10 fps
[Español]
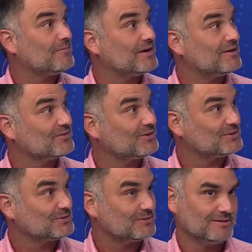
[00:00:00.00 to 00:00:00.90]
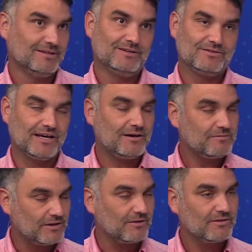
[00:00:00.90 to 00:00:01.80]
a poner nosotros. O sea,
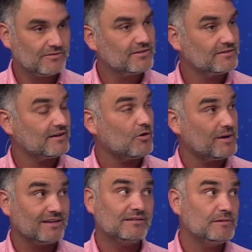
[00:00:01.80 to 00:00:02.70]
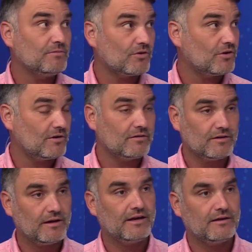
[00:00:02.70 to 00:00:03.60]
bueno, si, se comete ese mismo error,
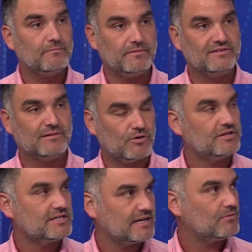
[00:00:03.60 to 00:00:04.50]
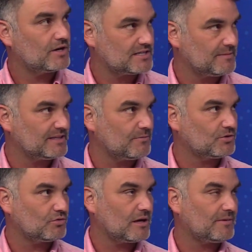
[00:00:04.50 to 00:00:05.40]
eh, desaprovecharíamos una tremenda
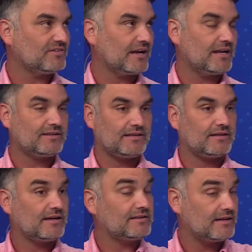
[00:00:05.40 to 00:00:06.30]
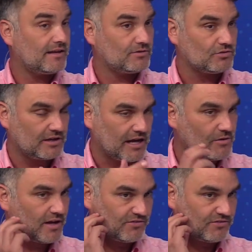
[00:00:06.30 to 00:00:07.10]
oportunidad para cerrar este, este, estos tres años que han